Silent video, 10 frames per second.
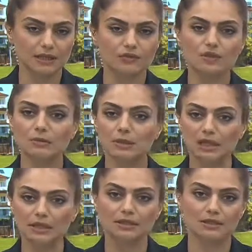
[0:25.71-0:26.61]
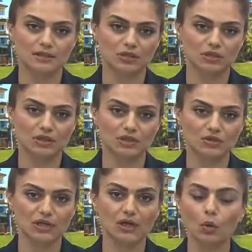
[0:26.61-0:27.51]
İşte minik kız için
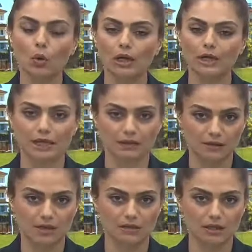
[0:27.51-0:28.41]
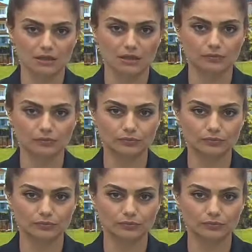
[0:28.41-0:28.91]
yaşanan o hareketli anlar.